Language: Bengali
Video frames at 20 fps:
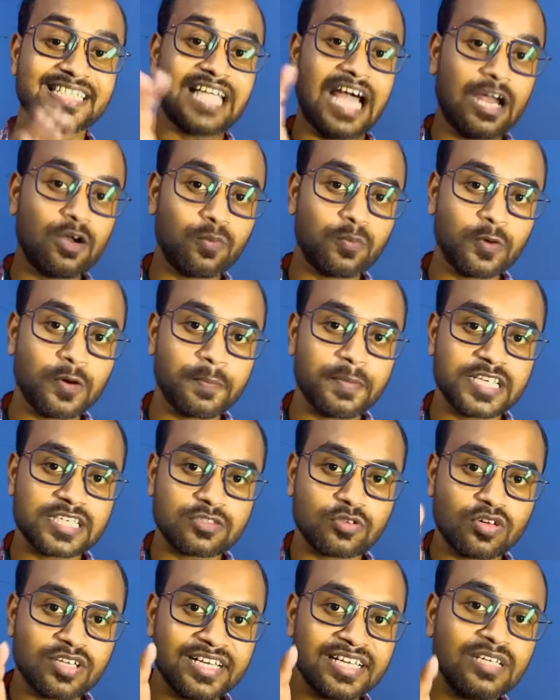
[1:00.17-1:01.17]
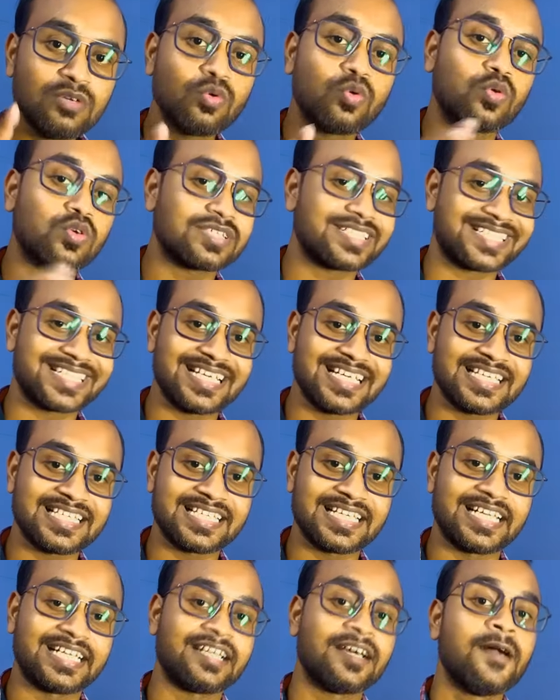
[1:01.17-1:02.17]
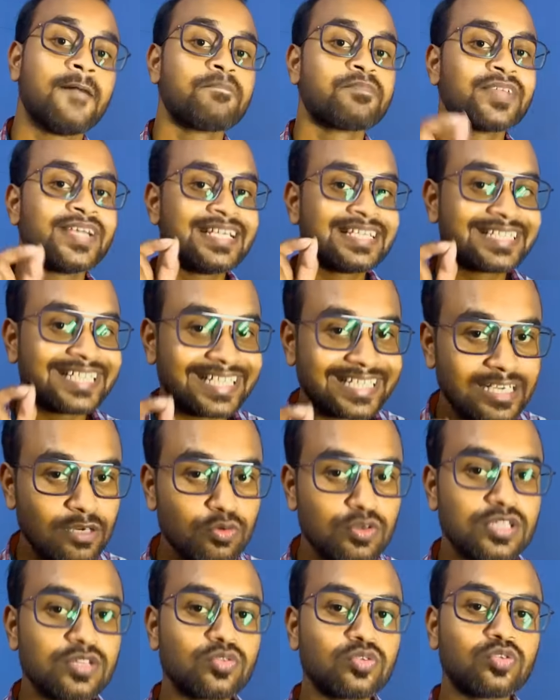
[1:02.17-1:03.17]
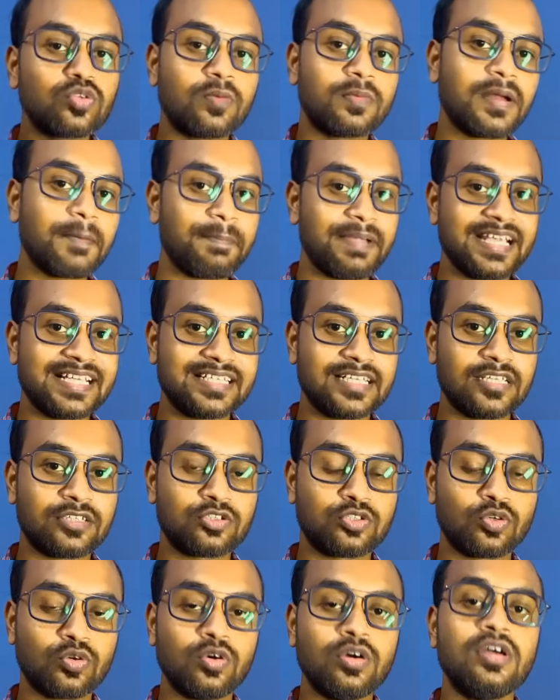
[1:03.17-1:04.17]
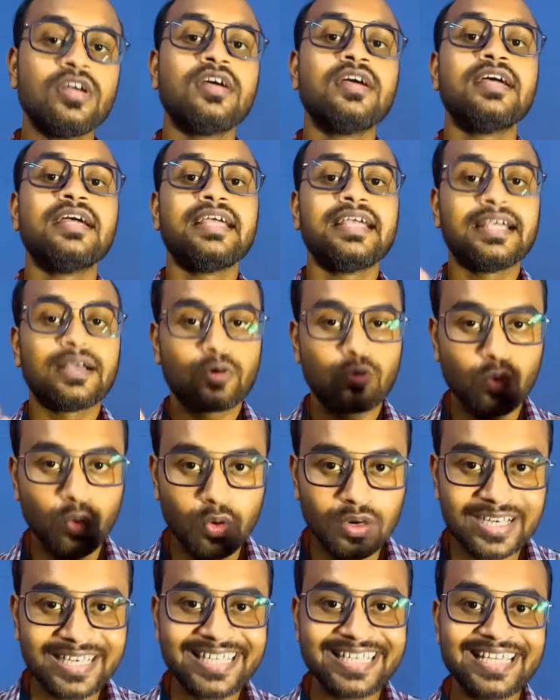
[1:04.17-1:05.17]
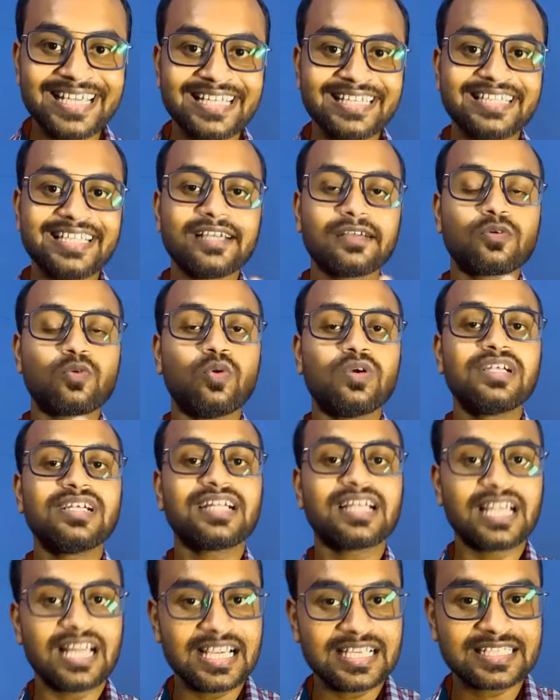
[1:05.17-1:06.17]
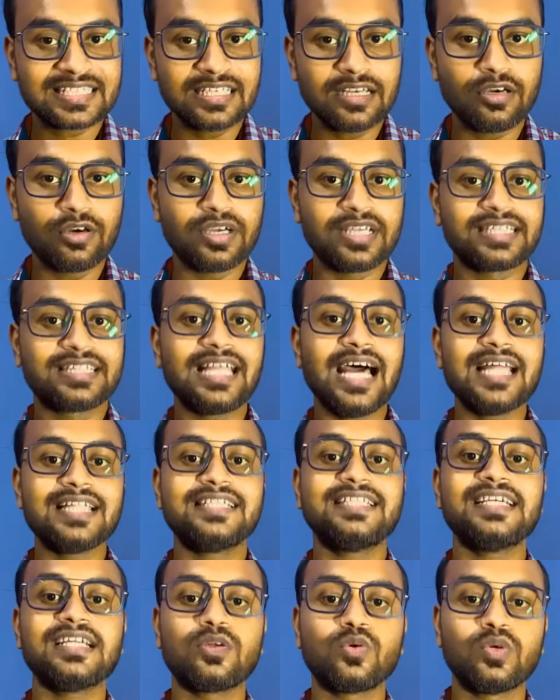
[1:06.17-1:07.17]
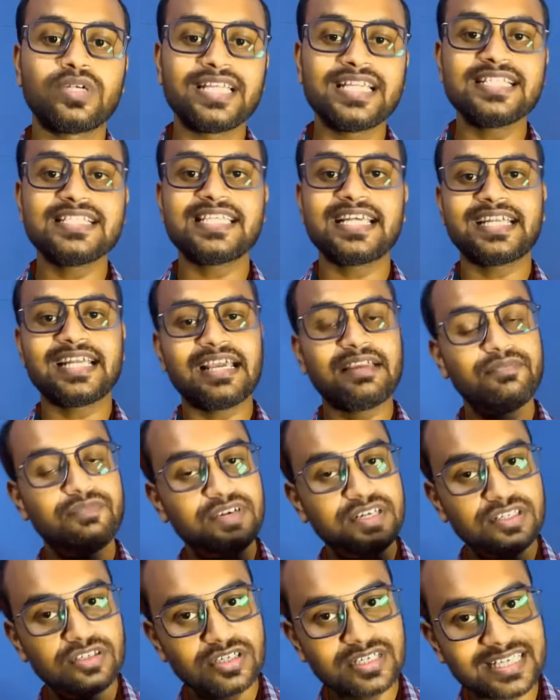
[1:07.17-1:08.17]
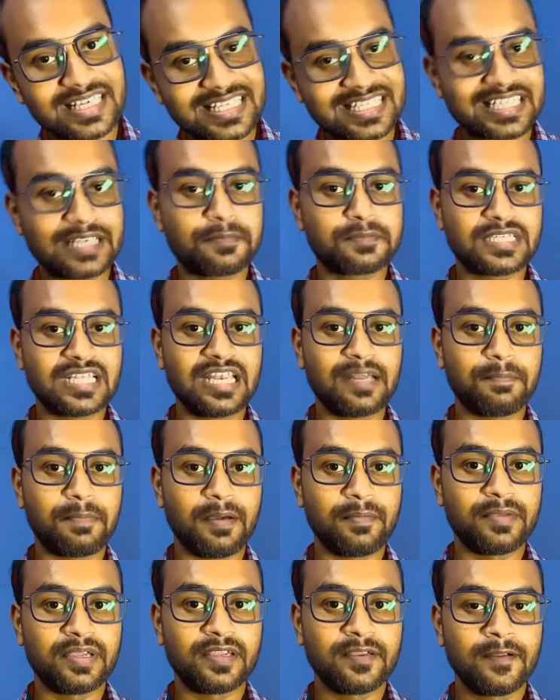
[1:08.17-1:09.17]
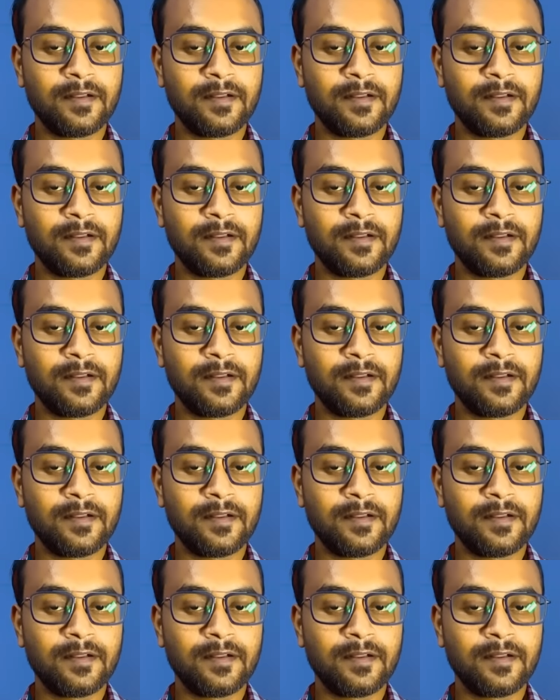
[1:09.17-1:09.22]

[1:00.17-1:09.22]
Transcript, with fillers: তার উপর বেস করে নিউ কোশ্চেনের সেট সেটাও কিন্তু তোমরা পেয়ে যাচ্ছ কোন ডেতে কোন ক্লাসটা হয় তার যে রুটিন সেটা এই ভিডিও ডেসক্রিপশনে পাবে